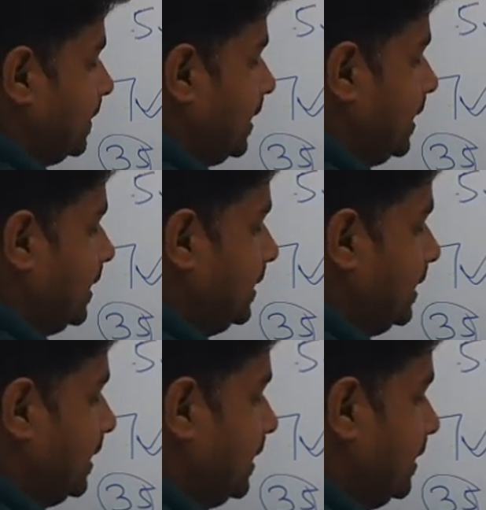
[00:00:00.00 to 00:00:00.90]
आठ आ
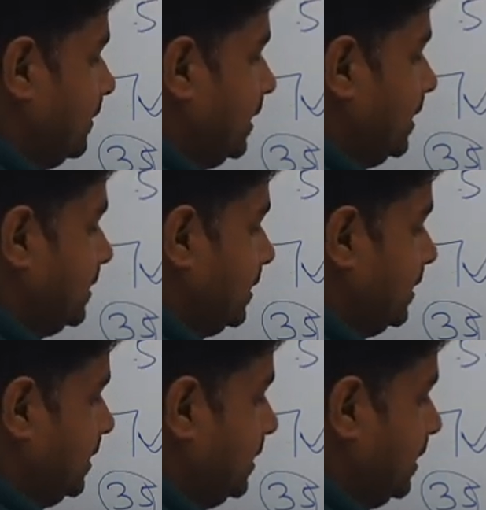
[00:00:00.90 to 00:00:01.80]
जाएगा और यहाँ से
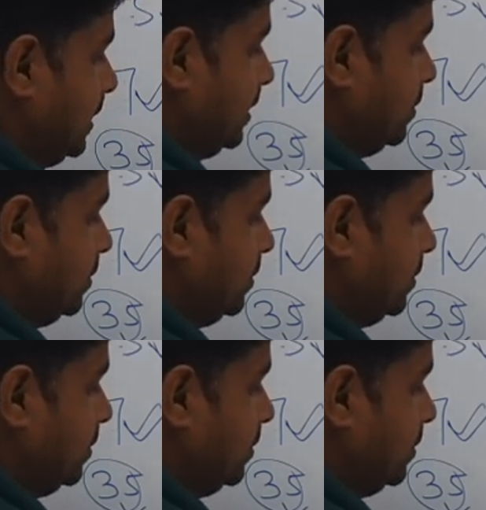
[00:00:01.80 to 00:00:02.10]
कितना आ जाएगा